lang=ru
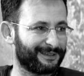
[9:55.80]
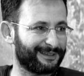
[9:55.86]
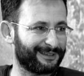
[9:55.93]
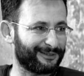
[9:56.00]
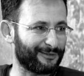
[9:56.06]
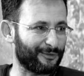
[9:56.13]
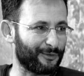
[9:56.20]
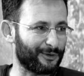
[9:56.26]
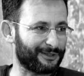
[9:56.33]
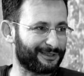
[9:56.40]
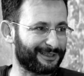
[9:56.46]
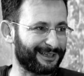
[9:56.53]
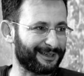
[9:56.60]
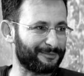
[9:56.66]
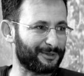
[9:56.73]
вот,
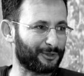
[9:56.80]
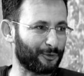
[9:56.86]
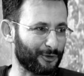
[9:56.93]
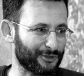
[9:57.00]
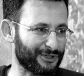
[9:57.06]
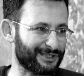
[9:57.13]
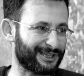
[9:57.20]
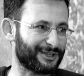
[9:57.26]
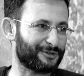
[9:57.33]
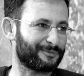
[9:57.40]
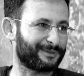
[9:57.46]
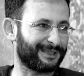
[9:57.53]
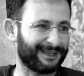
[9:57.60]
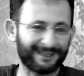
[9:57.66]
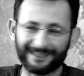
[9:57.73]
как бы тоже, скажем
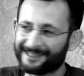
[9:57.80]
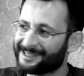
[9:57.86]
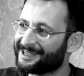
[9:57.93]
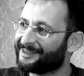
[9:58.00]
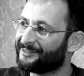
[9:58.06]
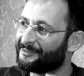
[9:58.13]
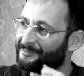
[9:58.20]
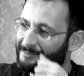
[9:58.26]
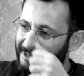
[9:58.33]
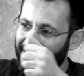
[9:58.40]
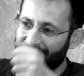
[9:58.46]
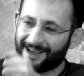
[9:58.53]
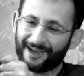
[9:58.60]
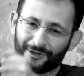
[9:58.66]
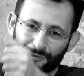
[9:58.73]
так, э,
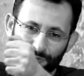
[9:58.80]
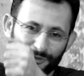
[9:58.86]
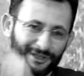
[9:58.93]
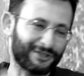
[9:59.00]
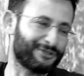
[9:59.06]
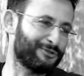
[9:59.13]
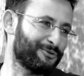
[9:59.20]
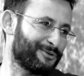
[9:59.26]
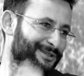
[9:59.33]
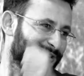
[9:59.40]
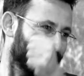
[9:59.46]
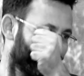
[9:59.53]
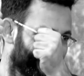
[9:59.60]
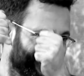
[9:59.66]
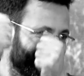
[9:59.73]
беря каждую статью и
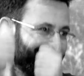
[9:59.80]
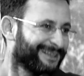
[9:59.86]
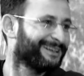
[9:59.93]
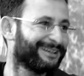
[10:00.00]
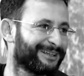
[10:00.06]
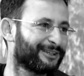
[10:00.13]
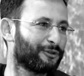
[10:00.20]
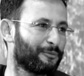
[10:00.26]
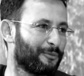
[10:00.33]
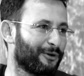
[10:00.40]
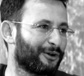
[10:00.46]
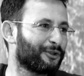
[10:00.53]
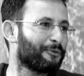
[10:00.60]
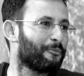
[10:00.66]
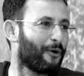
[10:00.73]
давая глуб,
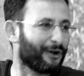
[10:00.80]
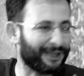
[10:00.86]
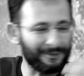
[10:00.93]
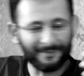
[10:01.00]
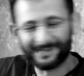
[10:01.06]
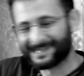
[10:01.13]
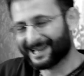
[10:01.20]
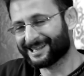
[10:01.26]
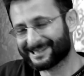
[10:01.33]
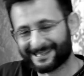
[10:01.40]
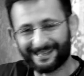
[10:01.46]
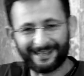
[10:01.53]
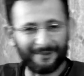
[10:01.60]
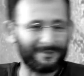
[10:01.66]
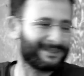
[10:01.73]
глубокий
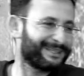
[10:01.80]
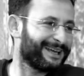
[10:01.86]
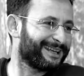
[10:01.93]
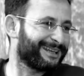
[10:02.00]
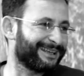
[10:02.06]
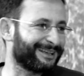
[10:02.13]
мессианский комментарий.